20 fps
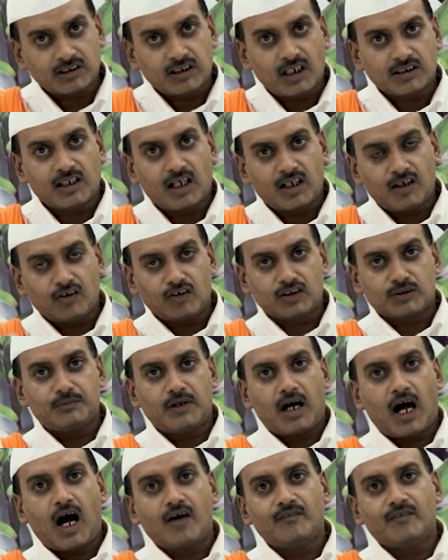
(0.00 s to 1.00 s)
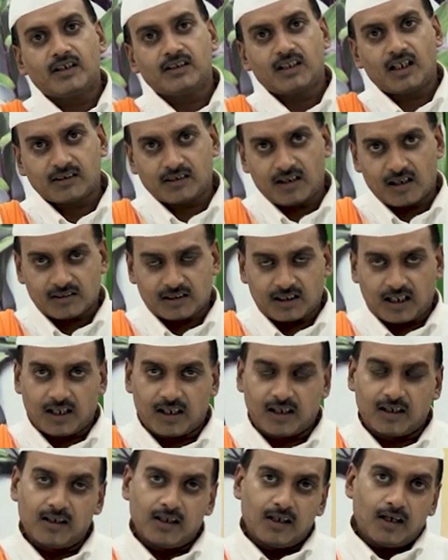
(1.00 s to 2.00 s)
दस हज़ार लोग उसमें आवेदन करते
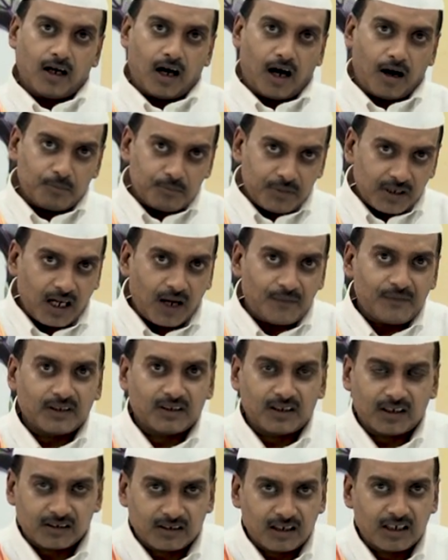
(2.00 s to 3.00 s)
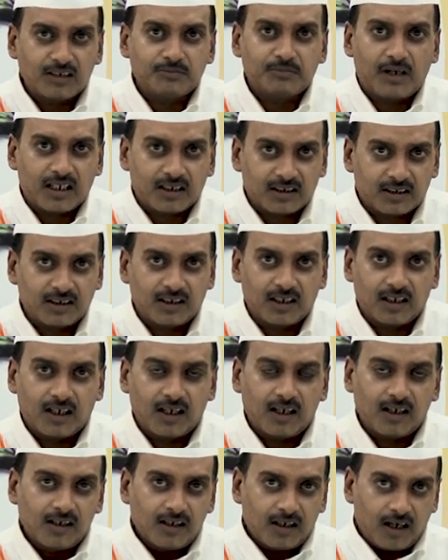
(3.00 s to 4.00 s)
हैं हम भी आवेदन कई बार किए
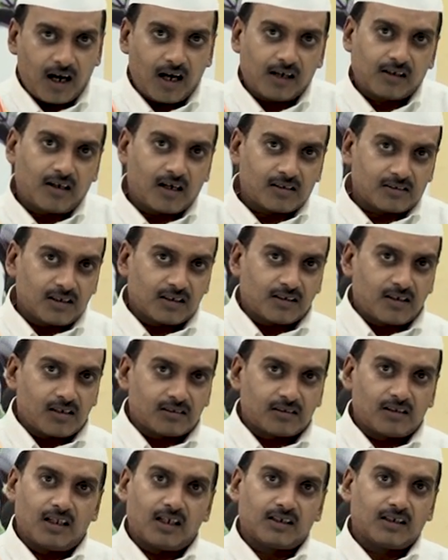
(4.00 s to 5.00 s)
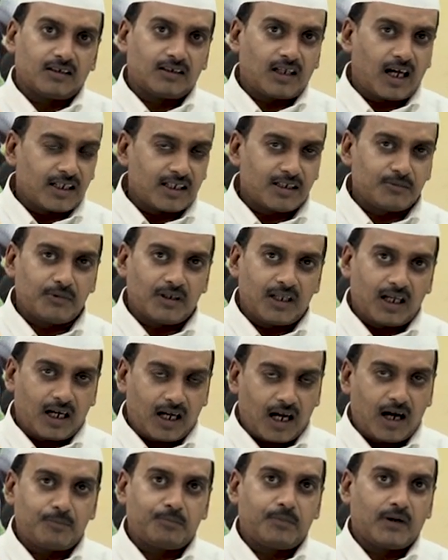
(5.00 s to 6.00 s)
और करते करते लेकिन ना ही मिला
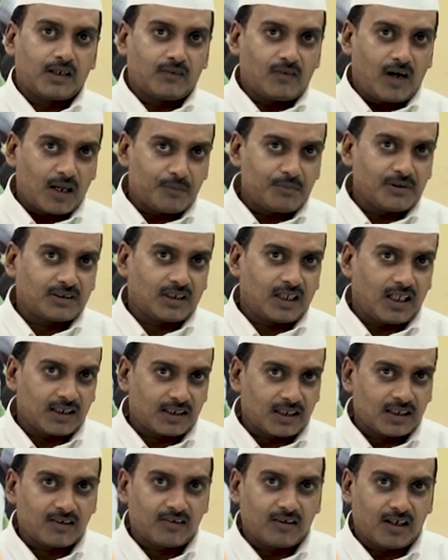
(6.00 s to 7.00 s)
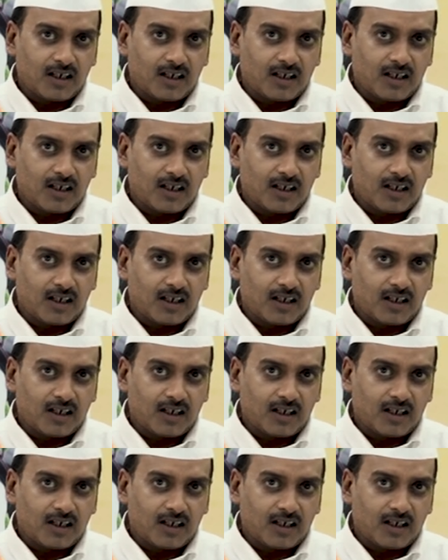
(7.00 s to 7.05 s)
अब परिवार भी चलाना ना